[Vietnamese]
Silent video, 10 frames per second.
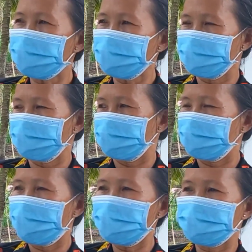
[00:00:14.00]
kiến
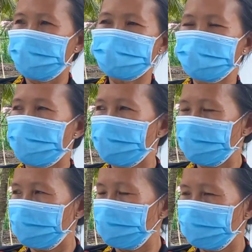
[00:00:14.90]
bà đốt sạch
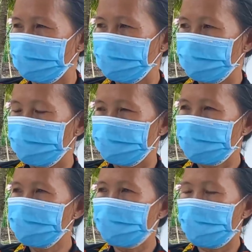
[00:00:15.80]
trơn luôn yeah. Dạ.
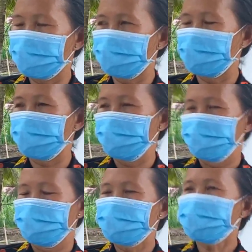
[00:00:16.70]
không còn gì
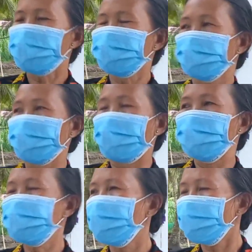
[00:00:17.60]
nói chung thì
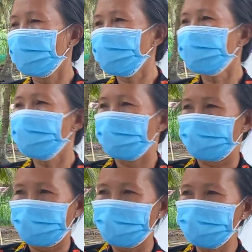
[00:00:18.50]
ổng cũng không có
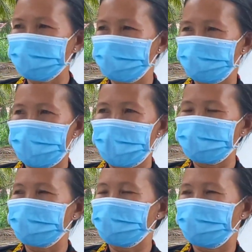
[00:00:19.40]
quần áo gì
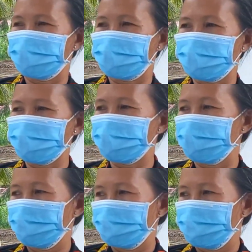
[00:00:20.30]
đẹp hay là hoặc
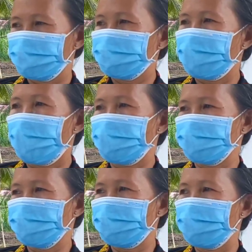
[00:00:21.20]
ờ,
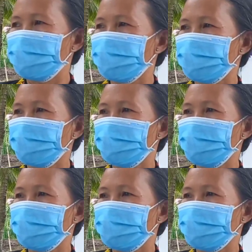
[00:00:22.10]
đồ gì để ờ,